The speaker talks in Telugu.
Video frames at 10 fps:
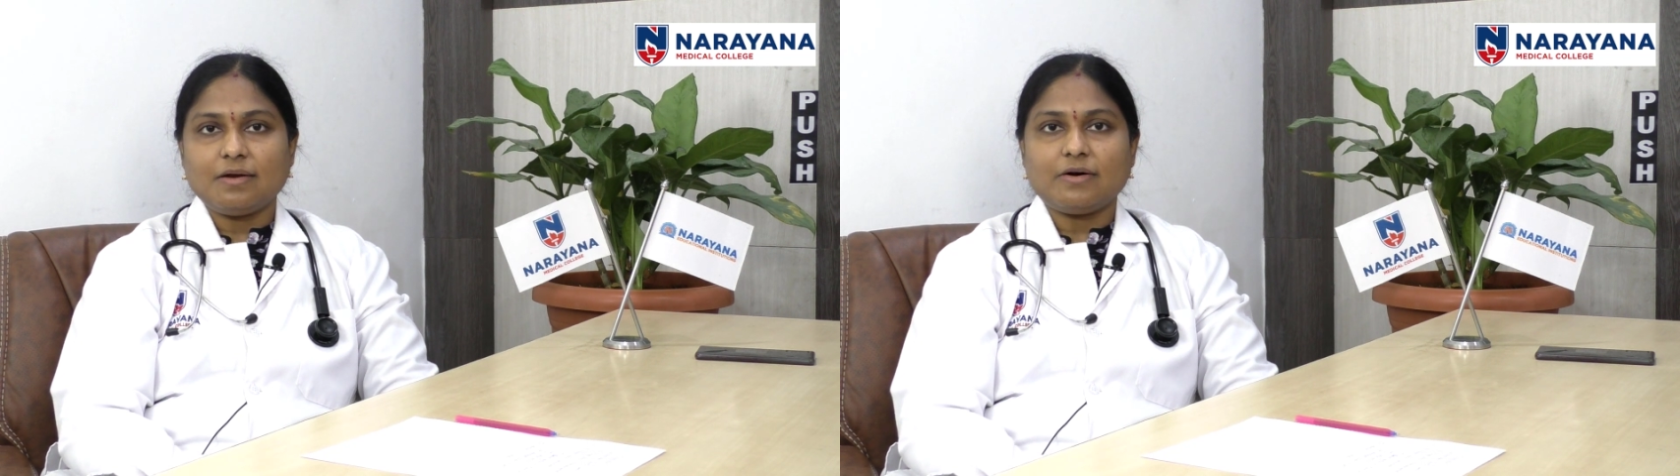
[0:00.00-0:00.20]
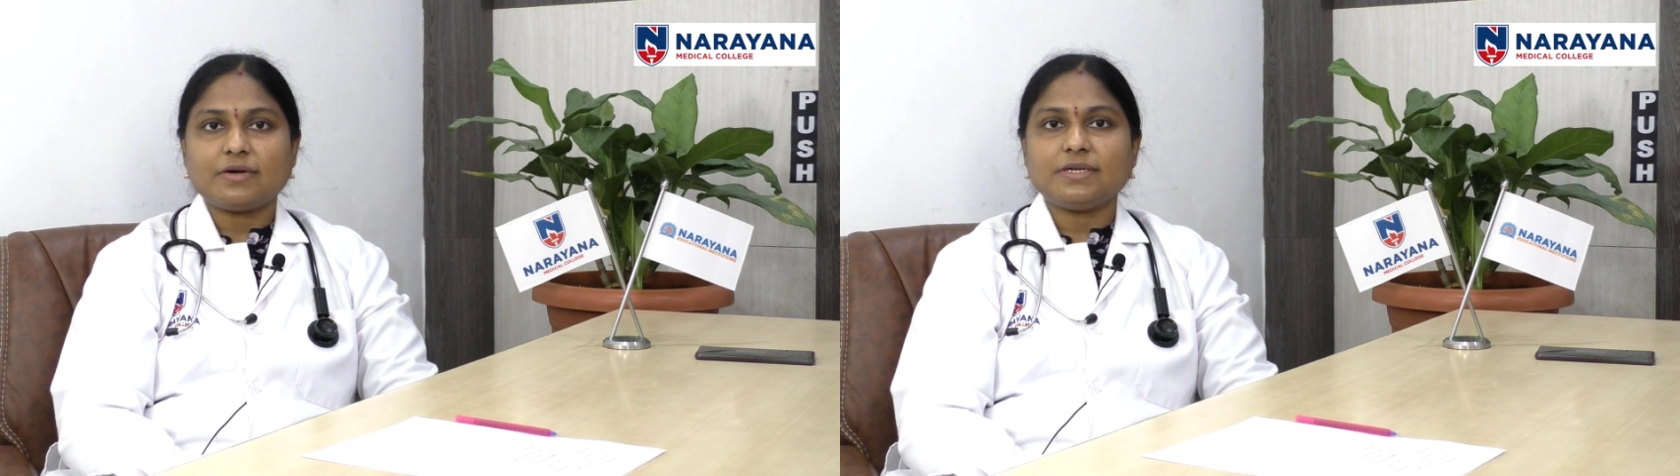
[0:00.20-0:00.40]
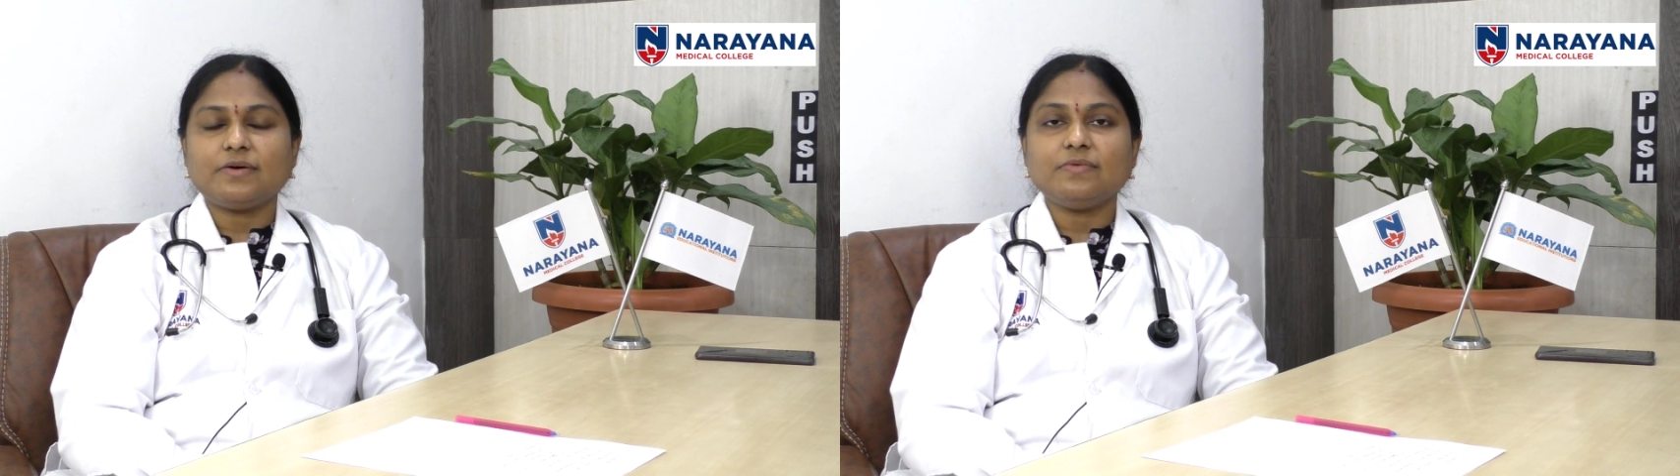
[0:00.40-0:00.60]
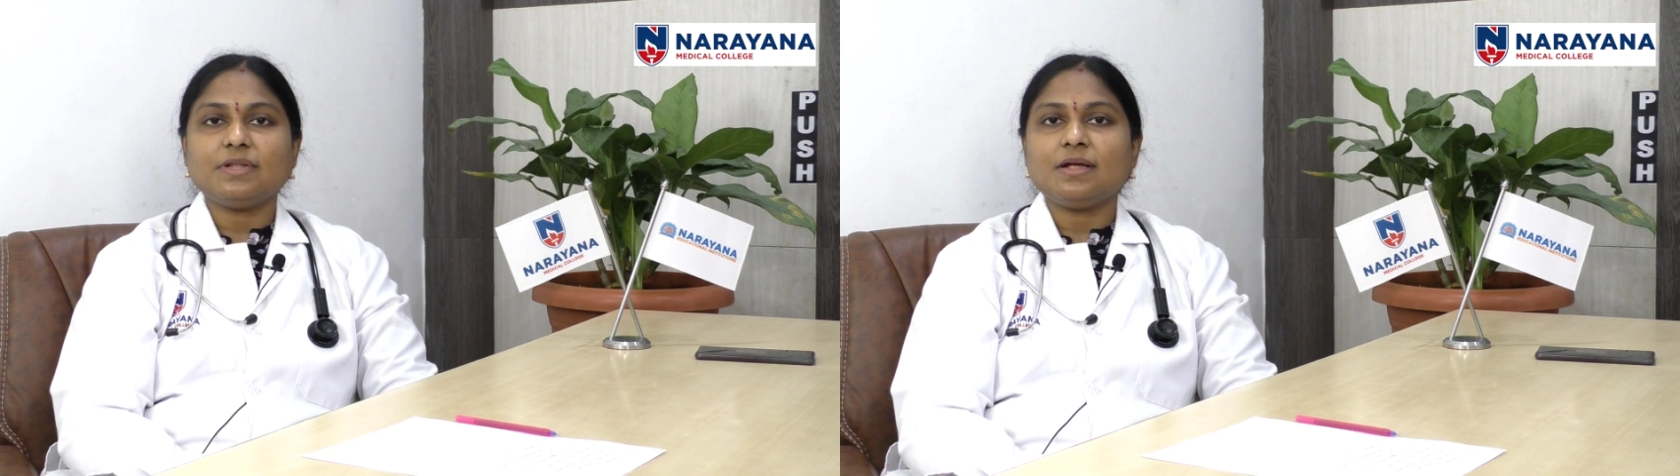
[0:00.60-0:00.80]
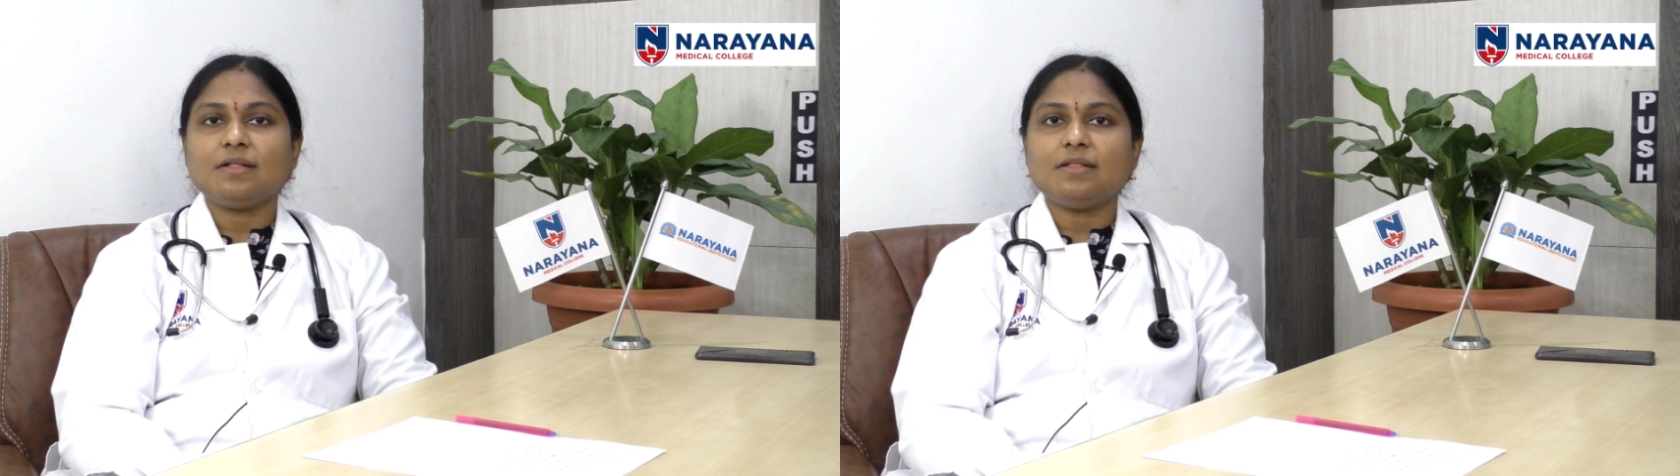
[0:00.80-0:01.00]
లాక్డౌన్
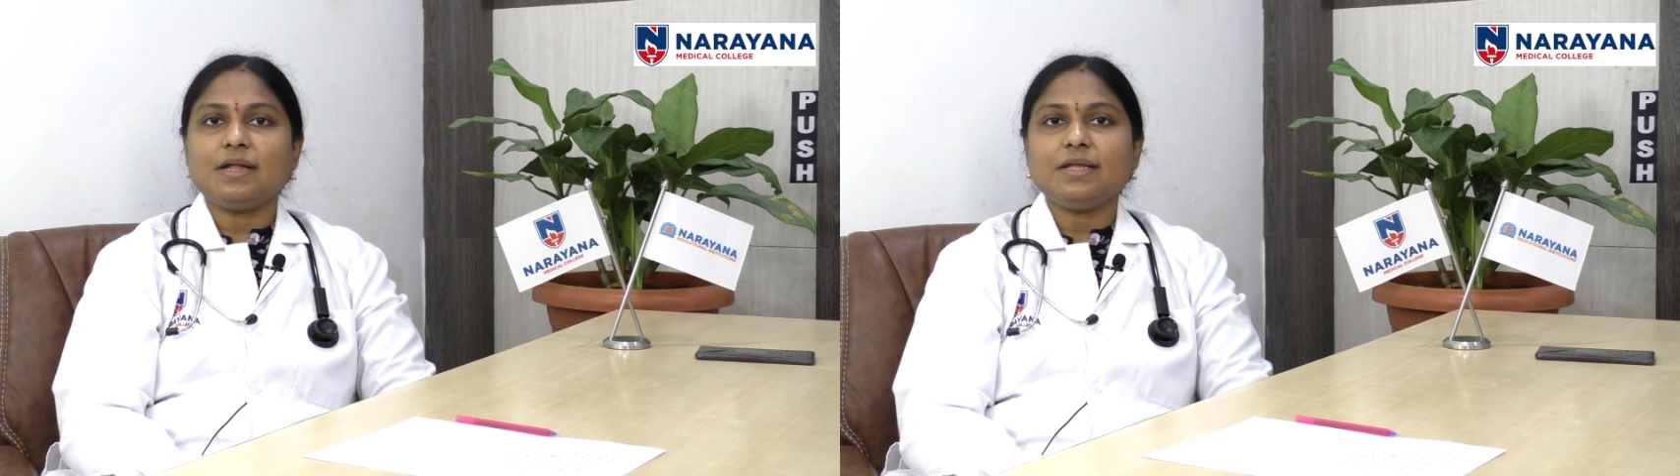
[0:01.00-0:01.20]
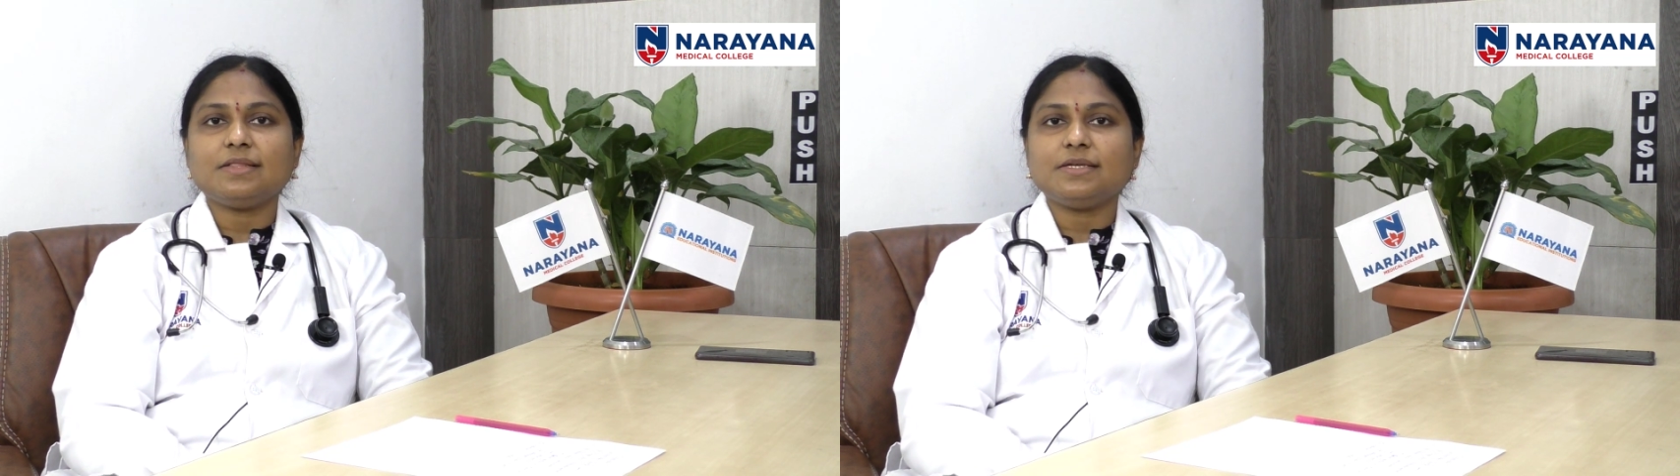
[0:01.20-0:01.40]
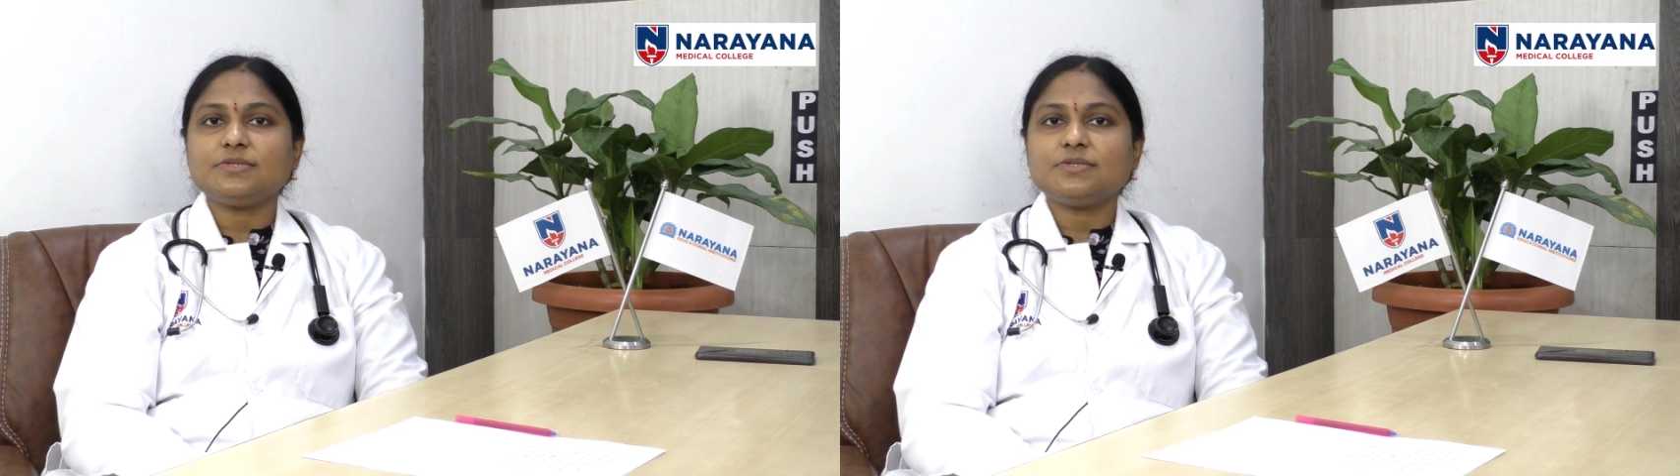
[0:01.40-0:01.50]
దానికి